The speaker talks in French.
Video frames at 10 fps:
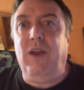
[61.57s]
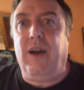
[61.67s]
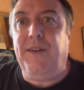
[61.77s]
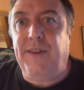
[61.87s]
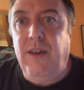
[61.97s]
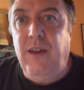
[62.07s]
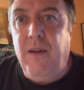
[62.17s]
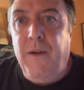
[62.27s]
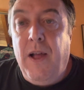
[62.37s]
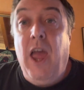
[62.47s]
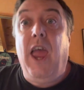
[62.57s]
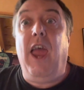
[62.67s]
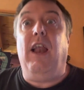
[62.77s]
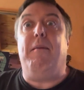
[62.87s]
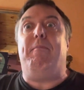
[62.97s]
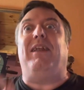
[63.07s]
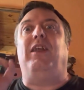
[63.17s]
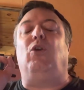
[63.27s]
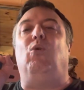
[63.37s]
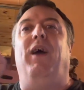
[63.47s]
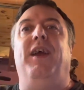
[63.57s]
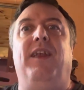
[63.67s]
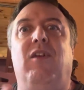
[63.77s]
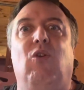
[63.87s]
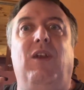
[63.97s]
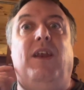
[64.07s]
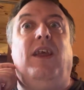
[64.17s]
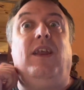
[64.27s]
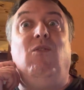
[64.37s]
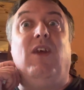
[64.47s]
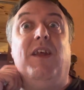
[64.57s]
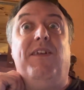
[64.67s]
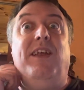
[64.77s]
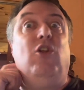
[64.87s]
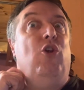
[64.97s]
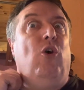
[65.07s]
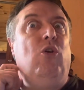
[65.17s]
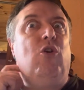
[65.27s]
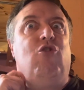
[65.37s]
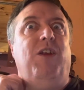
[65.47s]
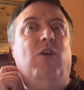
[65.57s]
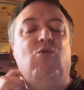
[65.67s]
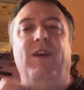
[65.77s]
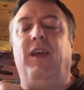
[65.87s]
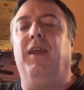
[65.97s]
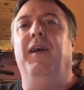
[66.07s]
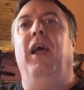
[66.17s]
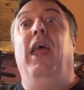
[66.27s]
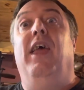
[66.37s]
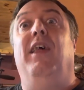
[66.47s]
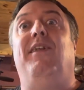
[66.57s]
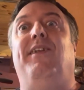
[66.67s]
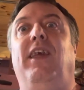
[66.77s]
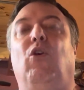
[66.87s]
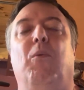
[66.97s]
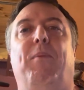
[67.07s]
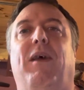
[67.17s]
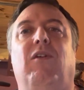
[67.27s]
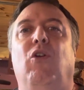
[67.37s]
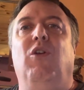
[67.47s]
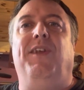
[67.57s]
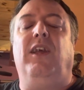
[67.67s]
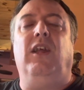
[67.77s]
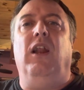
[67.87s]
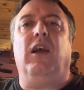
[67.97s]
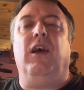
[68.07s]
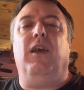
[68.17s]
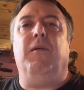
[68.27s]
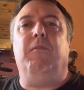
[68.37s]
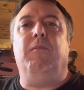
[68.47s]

récits. Et la particularité de ce détective, qui est assez étonnante, que j'ai découverte, c'est que personne ne sait qui l'a créé.